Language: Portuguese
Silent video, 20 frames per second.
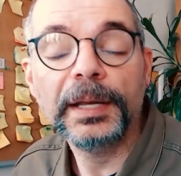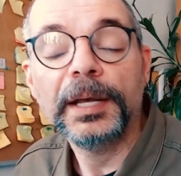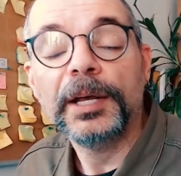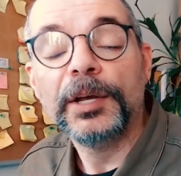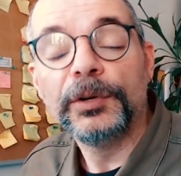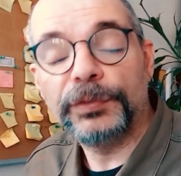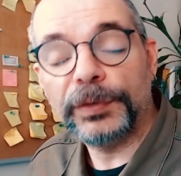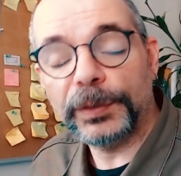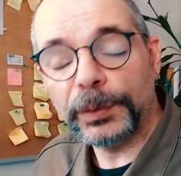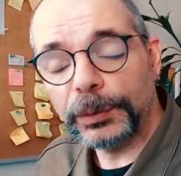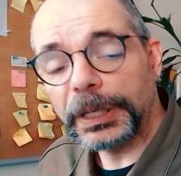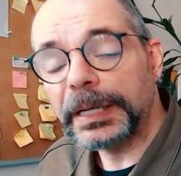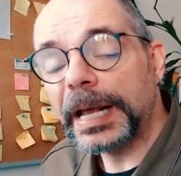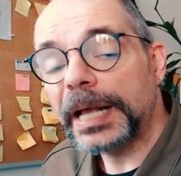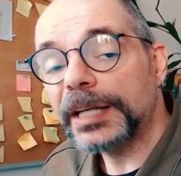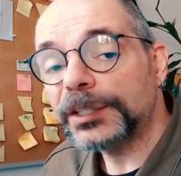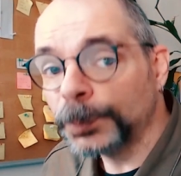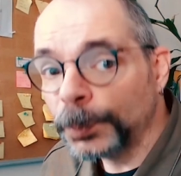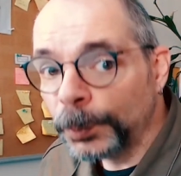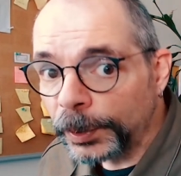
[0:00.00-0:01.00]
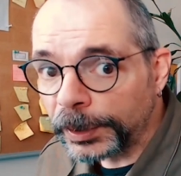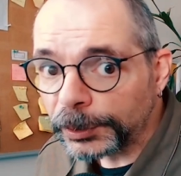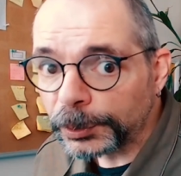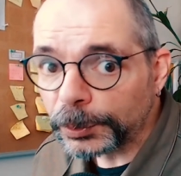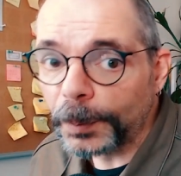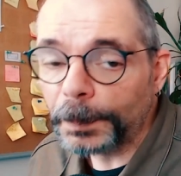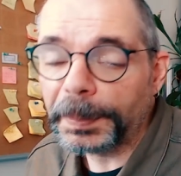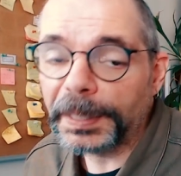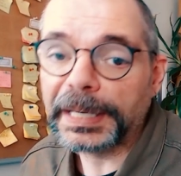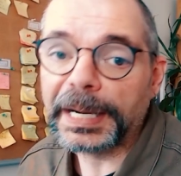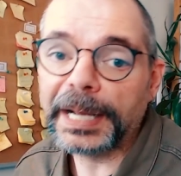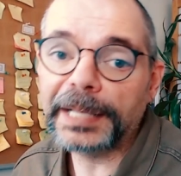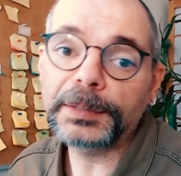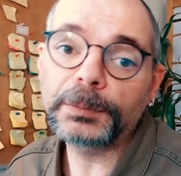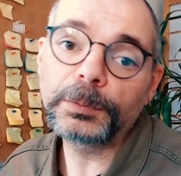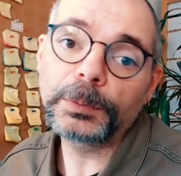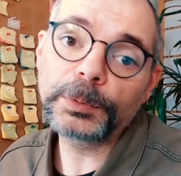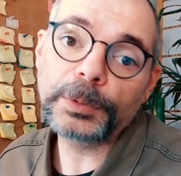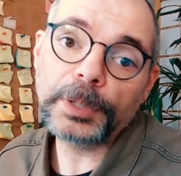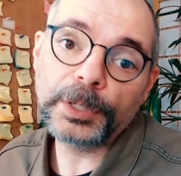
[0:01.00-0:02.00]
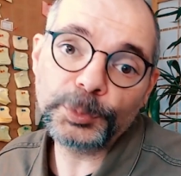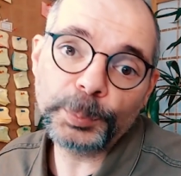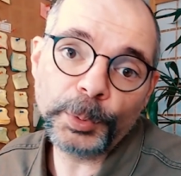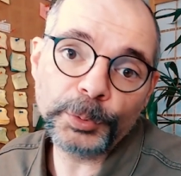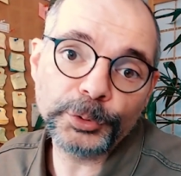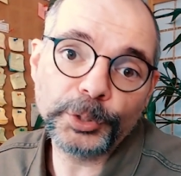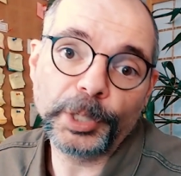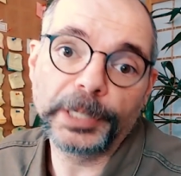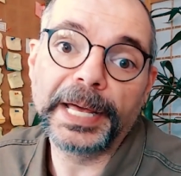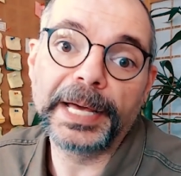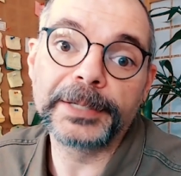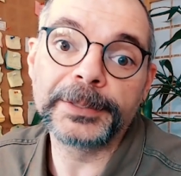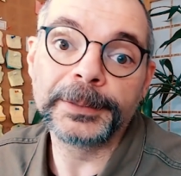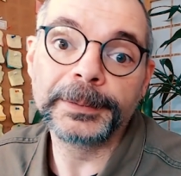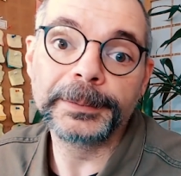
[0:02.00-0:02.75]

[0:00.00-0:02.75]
figura aliás muito comparada com o nosso Bolsonaro.